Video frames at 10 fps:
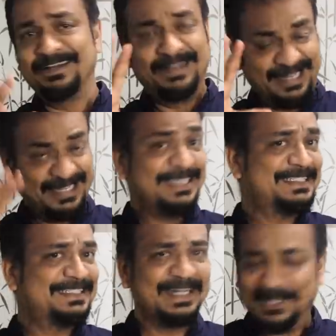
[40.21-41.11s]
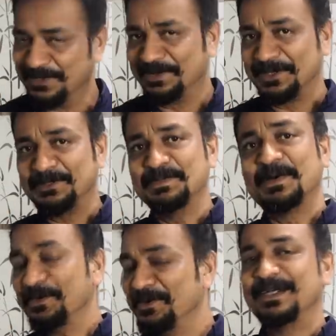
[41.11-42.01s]
ஹாய் கைஸ் எல்லாருக்கும் வணக்கம்
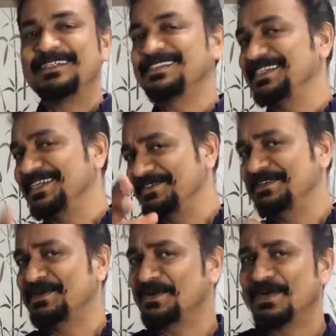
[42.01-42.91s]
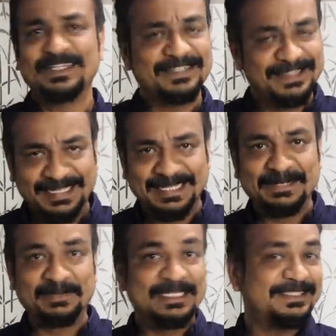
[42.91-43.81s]
மறுபடியும் ஒரு இன்ட்ரெஸ்டிங்கான வீடியோ உங்களெலாம் சந்திக்கிறதுல
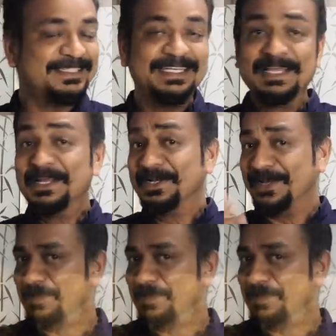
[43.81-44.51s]
மகிழ்ச்சி நாம்